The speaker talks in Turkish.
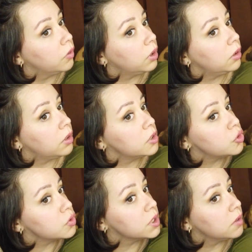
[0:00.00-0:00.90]

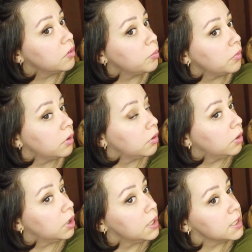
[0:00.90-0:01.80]
Vallahi çok sevdim.
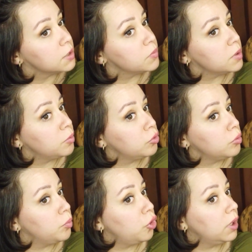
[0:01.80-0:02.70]
Şimdi tabii
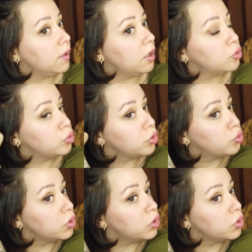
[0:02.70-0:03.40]
bunu böyle daha tuta